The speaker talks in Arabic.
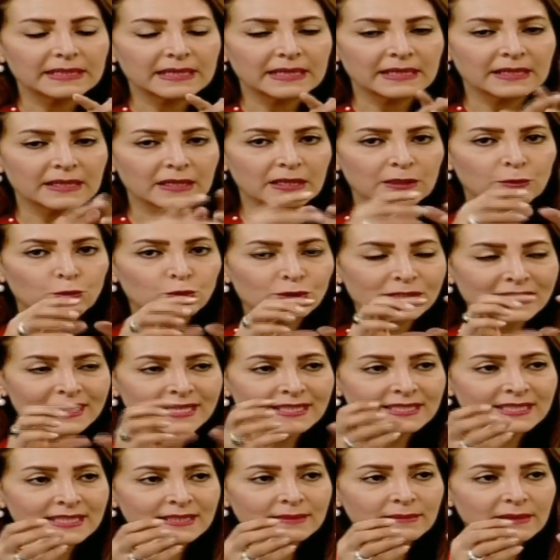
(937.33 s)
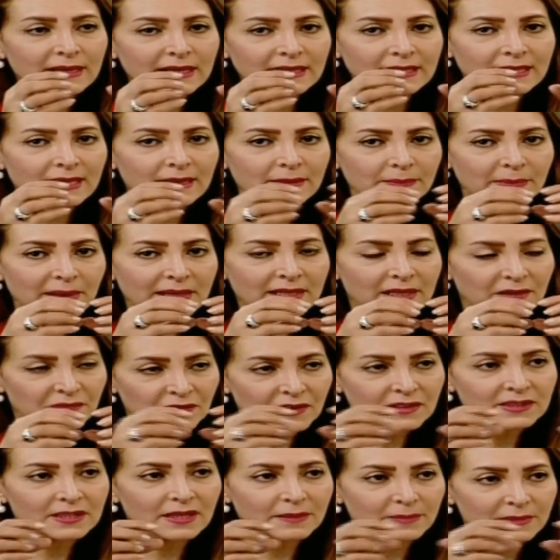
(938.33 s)
الجزئيه دي احنا بقالنا
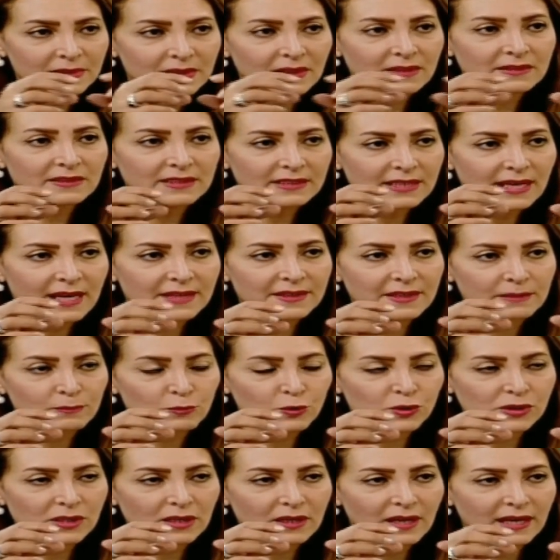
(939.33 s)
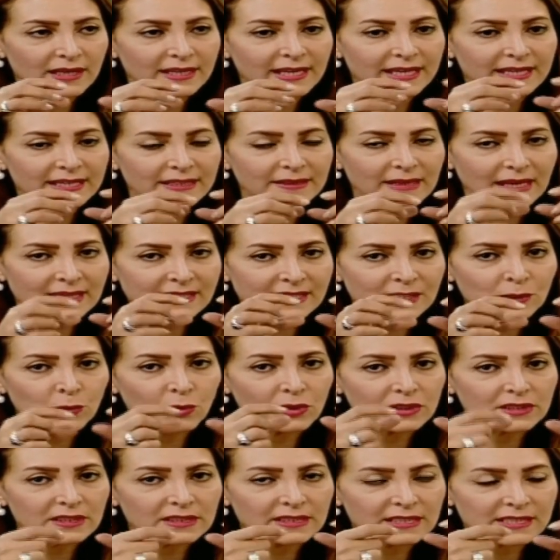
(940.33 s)
فتره بنردد هذا المصطلح لكن عايزين
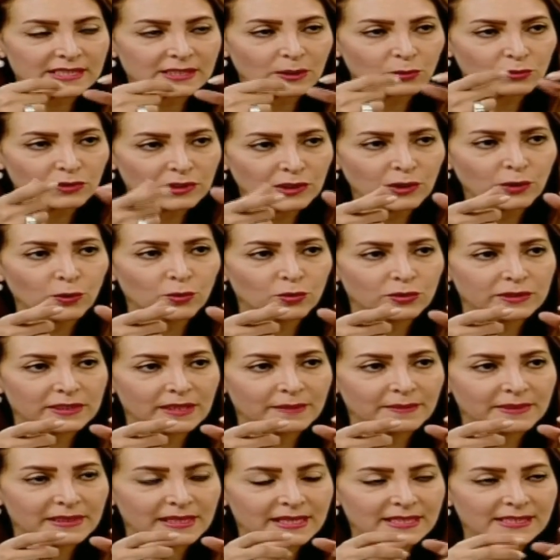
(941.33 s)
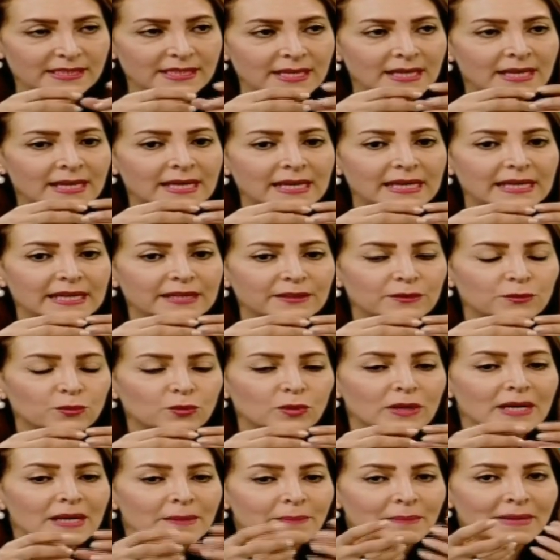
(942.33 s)
نستوضحه قدام الناس
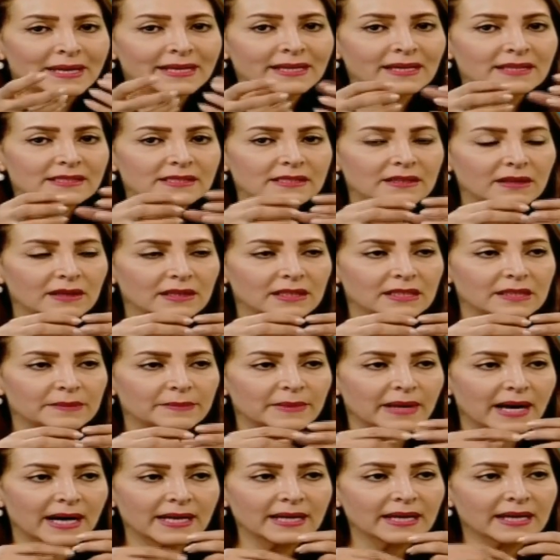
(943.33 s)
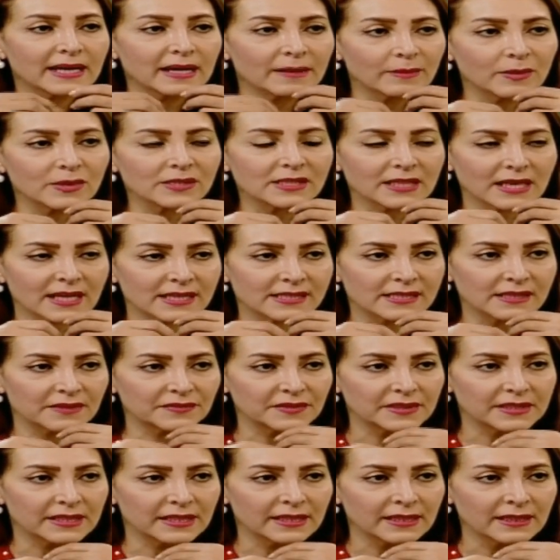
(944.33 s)
انه مركز اقليمي انا كمصر
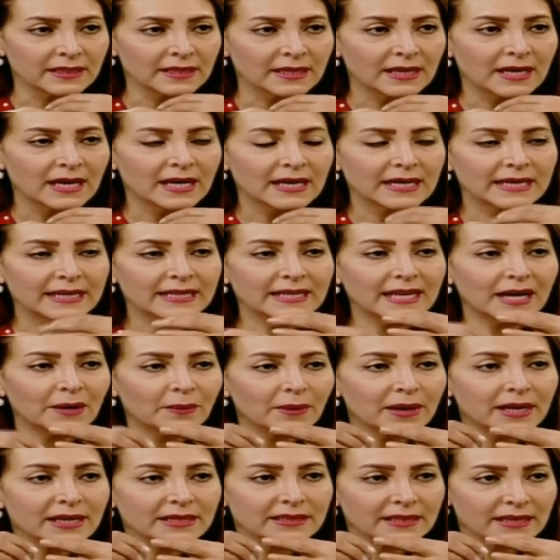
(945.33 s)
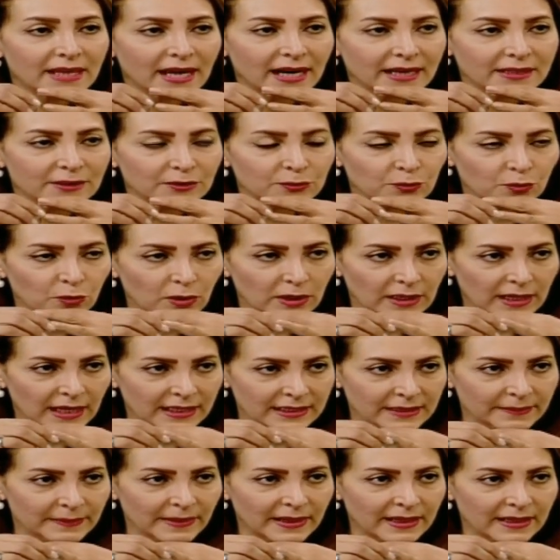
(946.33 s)
هستفيد ايه؟ ايه العوائد اللي
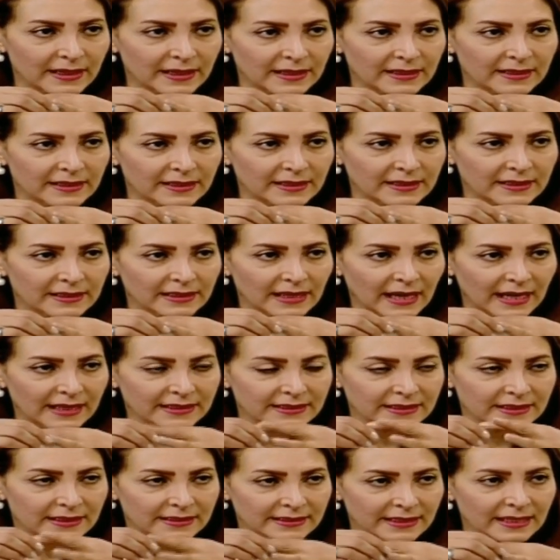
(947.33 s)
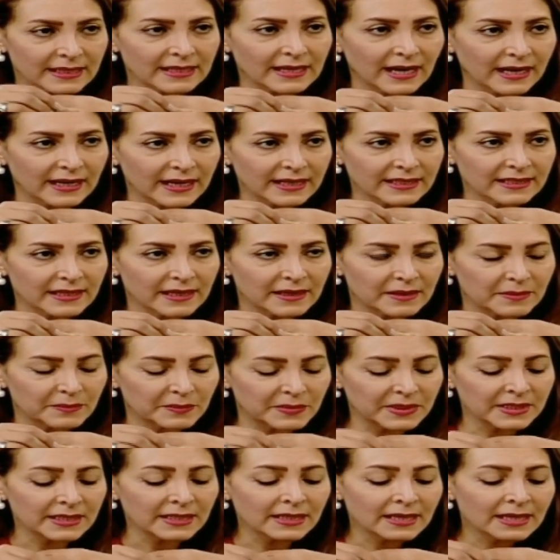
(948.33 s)
هتبقى آه، هتترجع عليا
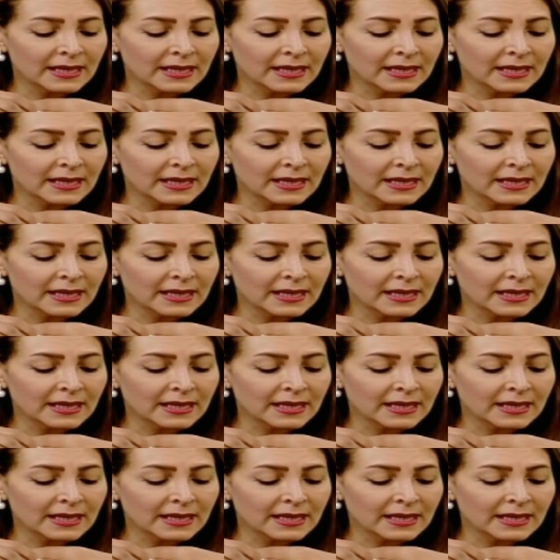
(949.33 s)
بيه؟